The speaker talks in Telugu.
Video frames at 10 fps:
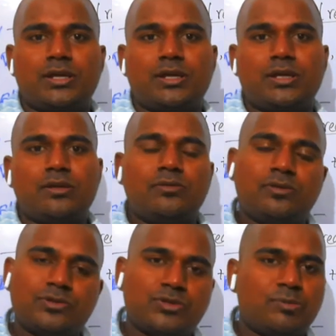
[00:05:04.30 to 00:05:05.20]
చేయండి
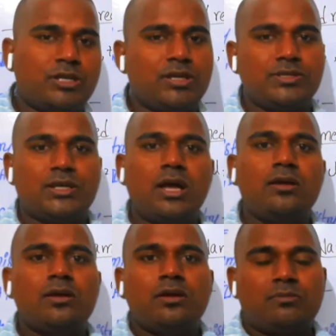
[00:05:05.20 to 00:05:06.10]
సో మీకు ఈజీగా
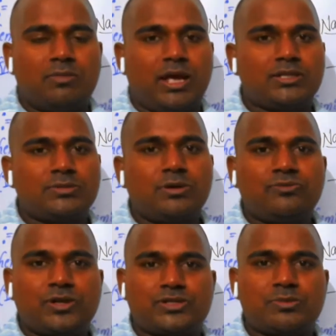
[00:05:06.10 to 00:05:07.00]
మ్యాక్సిమం
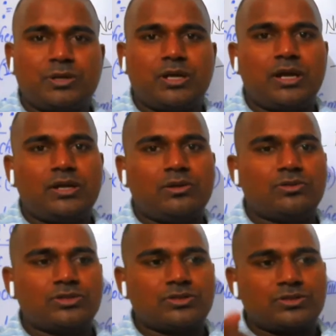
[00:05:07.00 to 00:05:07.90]
ఫస్ట్ ప్రియారిటీ
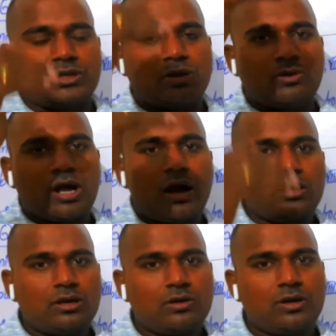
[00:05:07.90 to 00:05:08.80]
క్వశ్చన్స్ నేను ఒక
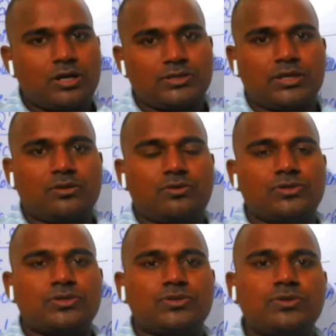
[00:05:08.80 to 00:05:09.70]
ఆర్డర్లో రాస్తాను
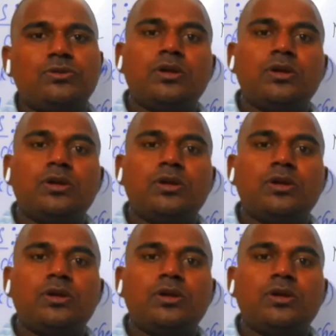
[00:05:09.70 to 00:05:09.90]
క్వశ్చన్స్